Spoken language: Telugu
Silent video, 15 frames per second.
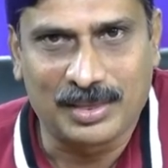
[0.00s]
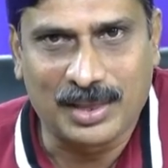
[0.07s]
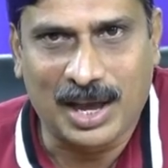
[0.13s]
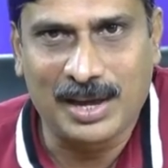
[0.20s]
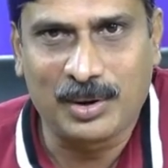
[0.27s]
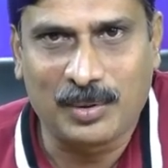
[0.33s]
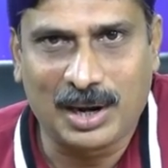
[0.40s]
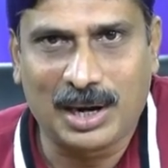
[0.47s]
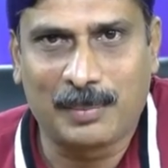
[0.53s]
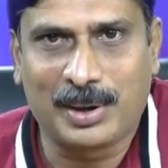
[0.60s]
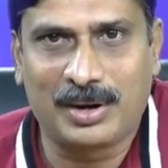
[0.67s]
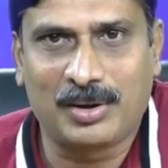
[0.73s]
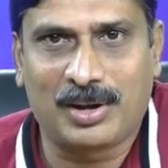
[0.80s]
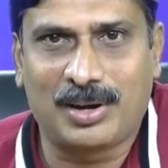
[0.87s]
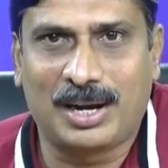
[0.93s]
దానివల్ల
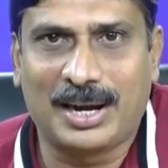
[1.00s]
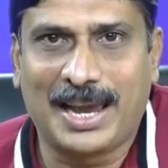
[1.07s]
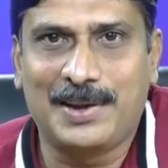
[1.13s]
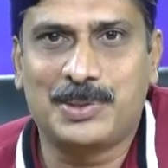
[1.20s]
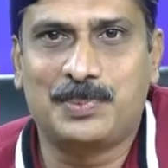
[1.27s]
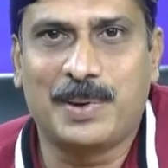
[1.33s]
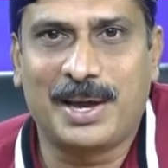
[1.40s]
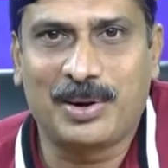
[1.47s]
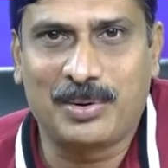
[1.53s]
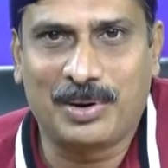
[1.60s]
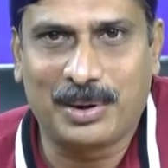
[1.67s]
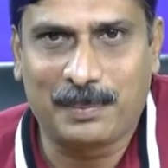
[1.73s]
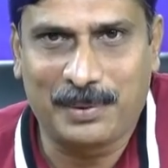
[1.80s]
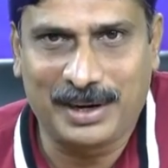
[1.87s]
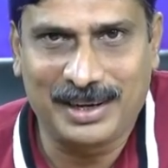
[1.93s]
మన యొక్క లైఫ్ స్పాన్
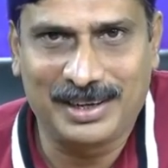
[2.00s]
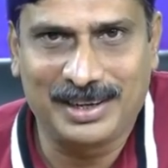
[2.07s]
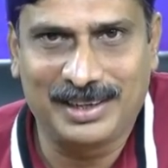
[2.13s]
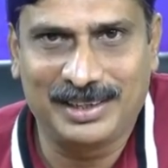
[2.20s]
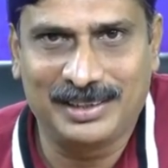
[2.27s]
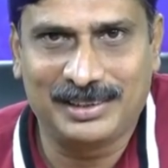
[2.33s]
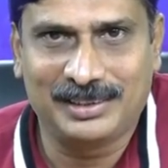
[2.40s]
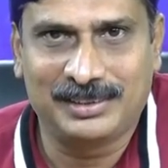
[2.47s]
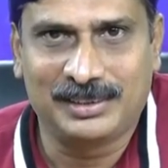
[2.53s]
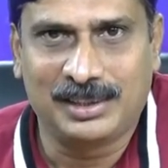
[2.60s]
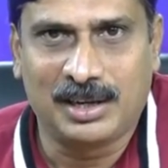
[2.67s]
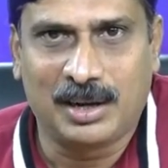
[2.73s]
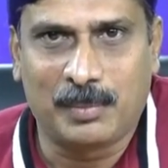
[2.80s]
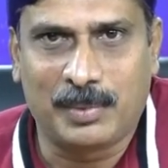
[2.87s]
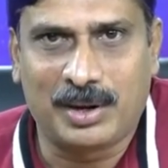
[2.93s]
కూడా పెరిగి
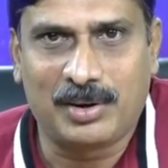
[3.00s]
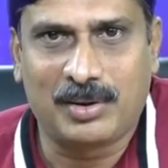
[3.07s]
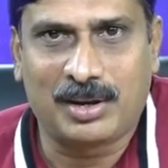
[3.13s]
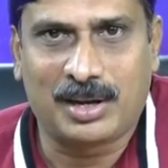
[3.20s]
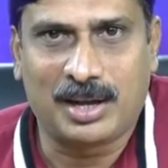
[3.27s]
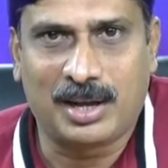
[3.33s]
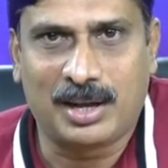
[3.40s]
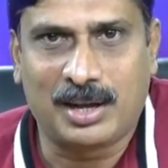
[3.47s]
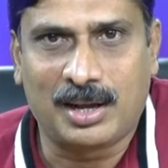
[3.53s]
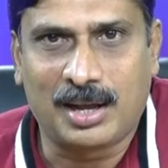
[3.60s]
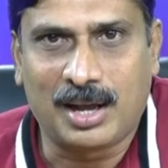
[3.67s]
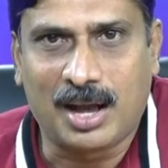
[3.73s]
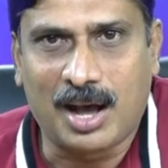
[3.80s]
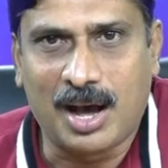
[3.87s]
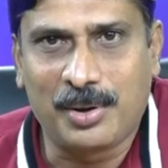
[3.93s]
మన యొక్క
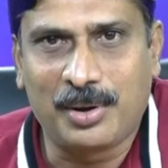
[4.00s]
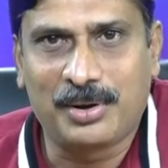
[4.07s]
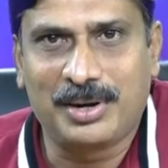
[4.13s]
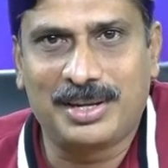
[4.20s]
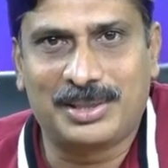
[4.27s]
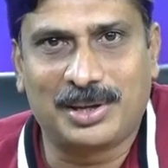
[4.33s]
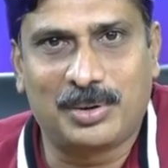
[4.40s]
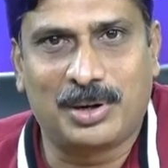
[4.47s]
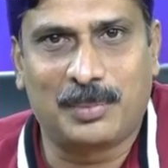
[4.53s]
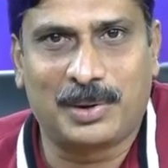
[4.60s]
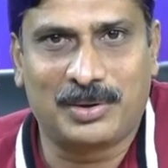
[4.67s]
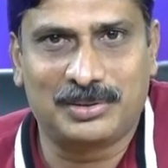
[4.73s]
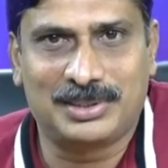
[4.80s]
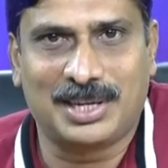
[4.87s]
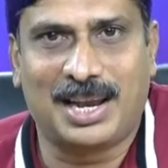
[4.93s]
ఆరోగ్యరీత కూడా
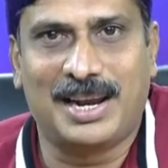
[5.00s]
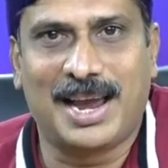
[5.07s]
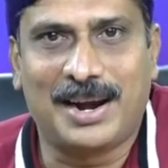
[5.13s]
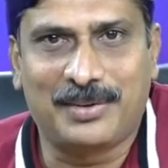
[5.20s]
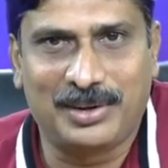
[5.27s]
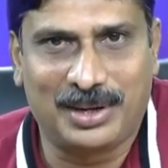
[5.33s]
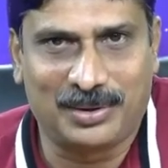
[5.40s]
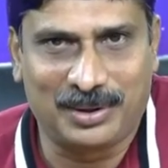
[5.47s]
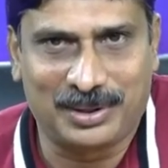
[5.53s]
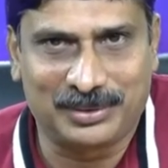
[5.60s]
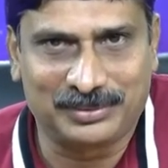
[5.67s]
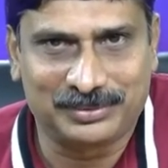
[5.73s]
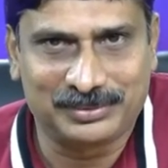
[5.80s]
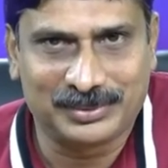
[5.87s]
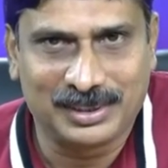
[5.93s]
మనం చాలా యాక్టివ్గా
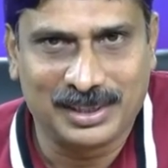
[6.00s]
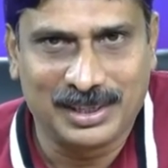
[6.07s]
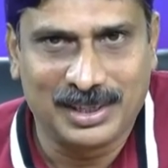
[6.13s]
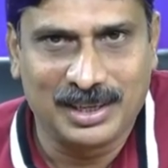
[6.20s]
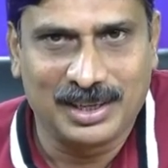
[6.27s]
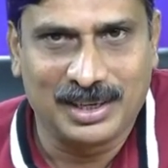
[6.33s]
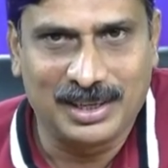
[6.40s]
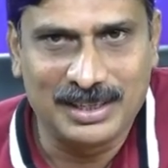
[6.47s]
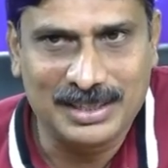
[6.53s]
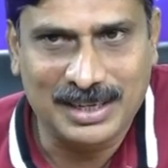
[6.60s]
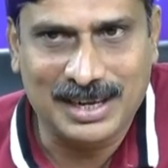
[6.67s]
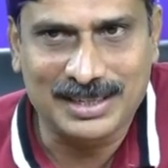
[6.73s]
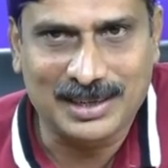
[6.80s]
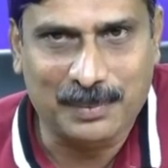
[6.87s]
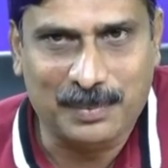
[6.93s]
ఉంటాం
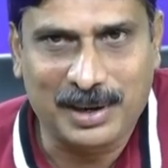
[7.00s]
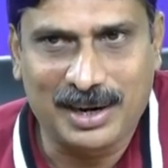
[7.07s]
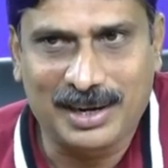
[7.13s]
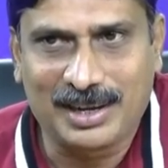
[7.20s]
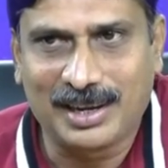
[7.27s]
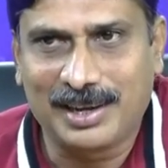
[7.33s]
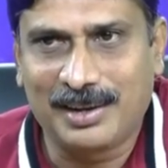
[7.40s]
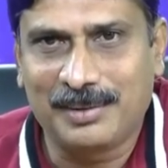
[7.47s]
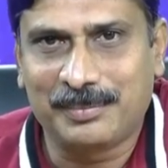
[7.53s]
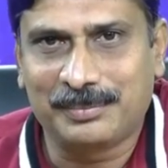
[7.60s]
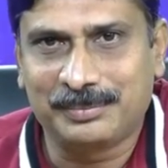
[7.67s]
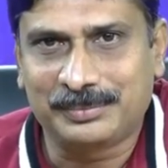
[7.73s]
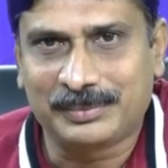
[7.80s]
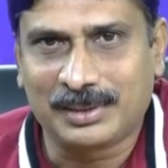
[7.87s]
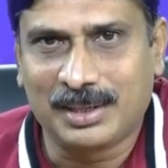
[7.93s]
నిజంగా చెప్పాలంటే
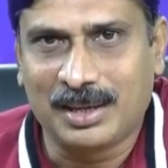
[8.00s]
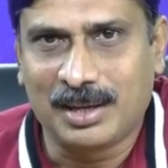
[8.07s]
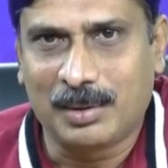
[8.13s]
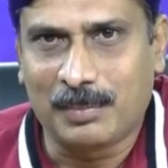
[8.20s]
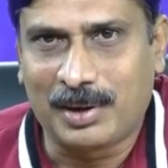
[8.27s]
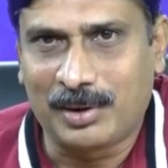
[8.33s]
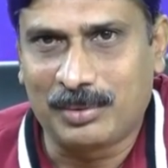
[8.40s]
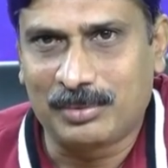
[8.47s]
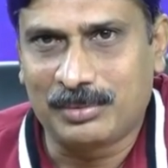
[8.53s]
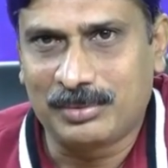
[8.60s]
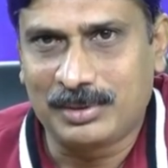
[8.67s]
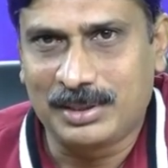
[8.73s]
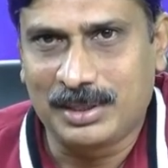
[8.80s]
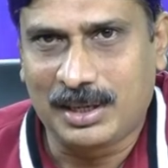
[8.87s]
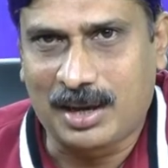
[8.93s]
మనం
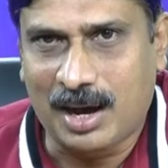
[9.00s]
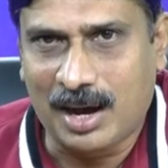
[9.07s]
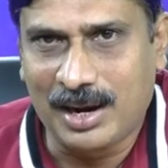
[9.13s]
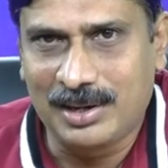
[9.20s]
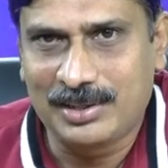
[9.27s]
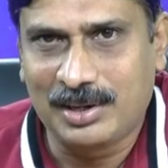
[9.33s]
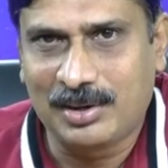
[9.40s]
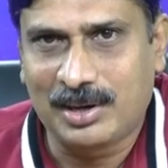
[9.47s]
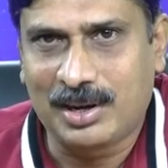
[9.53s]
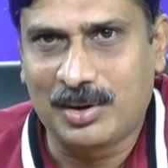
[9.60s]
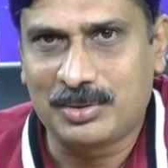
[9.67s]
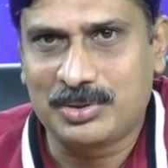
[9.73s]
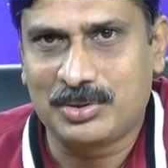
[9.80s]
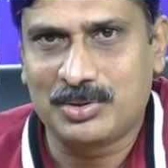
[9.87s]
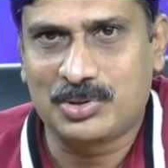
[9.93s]
ఈ కాలేజీలో
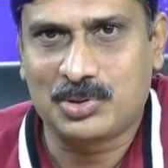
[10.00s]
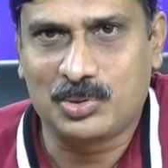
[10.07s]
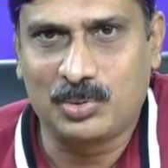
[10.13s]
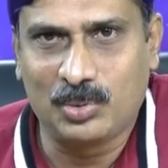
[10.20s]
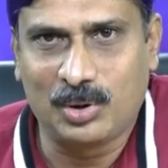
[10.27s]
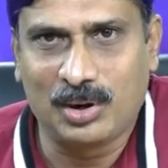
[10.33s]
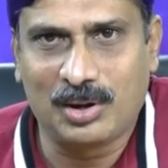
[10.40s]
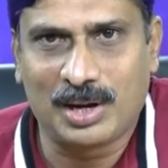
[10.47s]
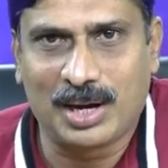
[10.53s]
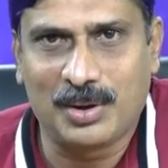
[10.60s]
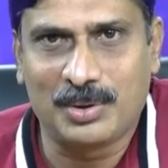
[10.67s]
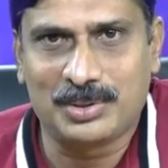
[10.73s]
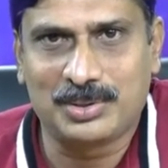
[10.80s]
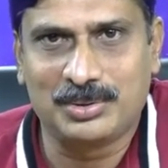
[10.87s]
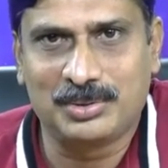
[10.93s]
కావచ్చు స్కూల్లో
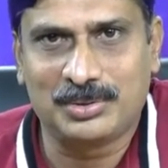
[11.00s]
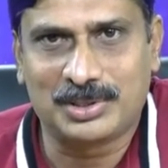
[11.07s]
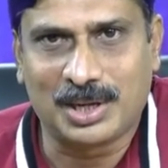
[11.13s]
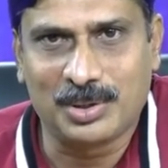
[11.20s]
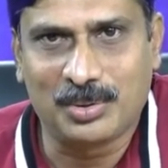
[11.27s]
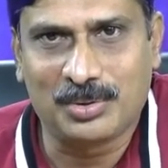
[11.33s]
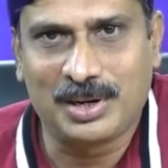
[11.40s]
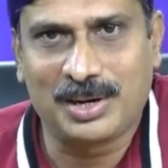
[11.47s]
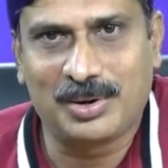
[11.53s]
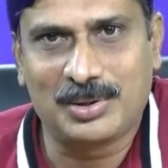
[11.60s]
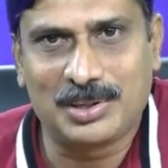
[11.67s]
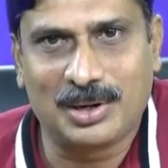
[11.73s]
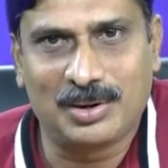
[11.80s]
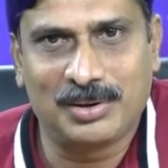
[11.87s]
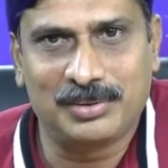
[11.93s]
కావచ్చు చదువుకునే
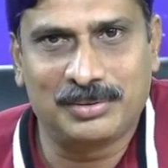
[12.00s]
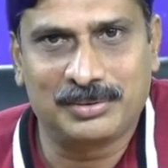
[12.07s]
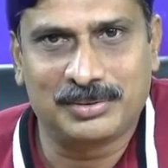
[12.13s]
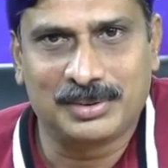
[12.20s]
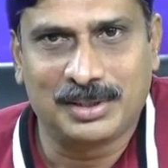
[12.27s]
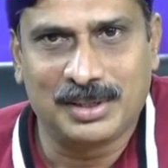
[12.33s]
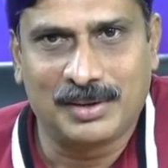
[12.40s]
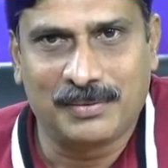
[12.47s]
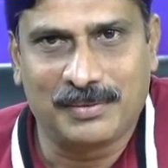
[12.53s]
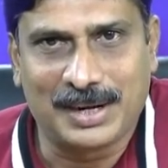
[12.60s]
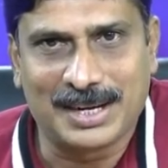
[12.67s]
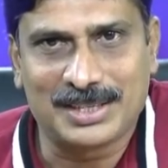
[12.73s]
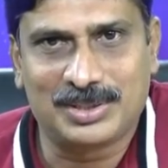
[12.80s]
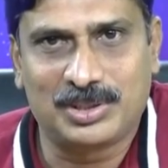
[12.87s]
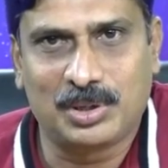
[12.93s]
రోజుల్లో
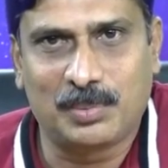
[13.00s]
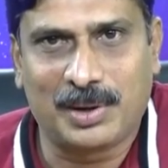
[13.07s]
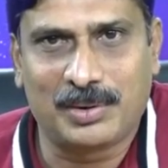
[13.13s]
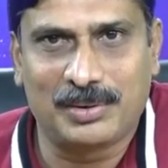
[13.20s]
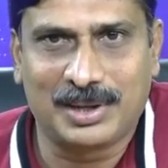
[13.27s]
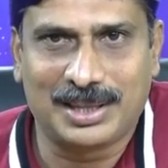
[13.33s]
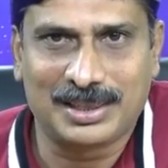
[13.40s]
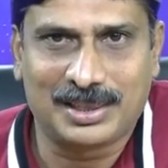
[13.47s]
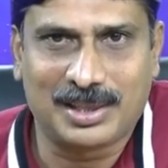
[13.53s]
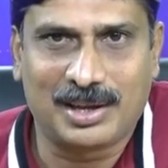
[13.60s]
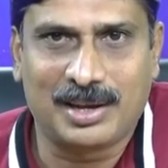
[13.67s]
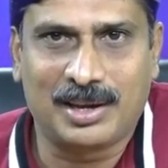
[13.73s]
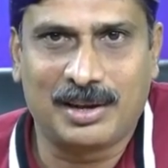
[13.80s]
ఫ్రెండ్స్తో మనం ఎంత